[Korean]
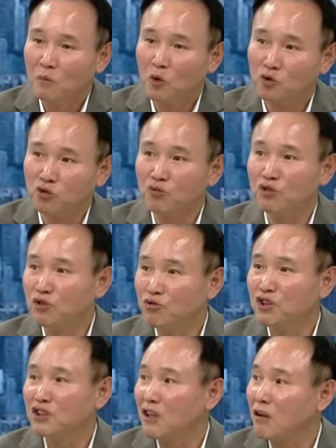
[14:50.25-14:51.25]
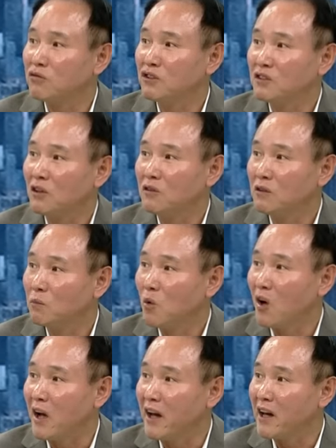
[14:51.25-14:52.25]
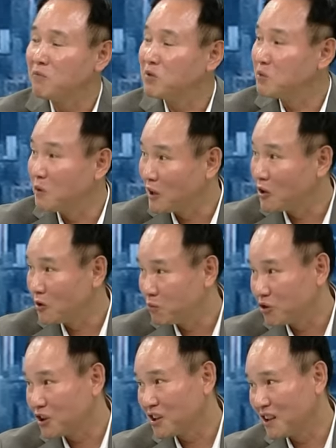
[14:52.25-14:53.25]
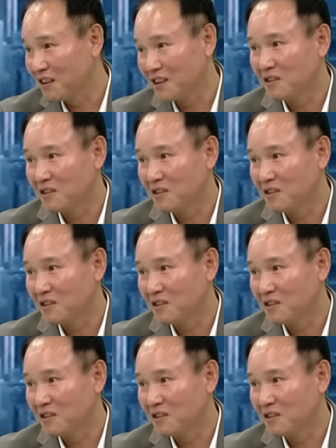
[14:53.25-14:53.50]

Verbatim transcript: 뭐 중국이 우위를 갖고 있던 뭐 LFP 배터리부터 시작을 음.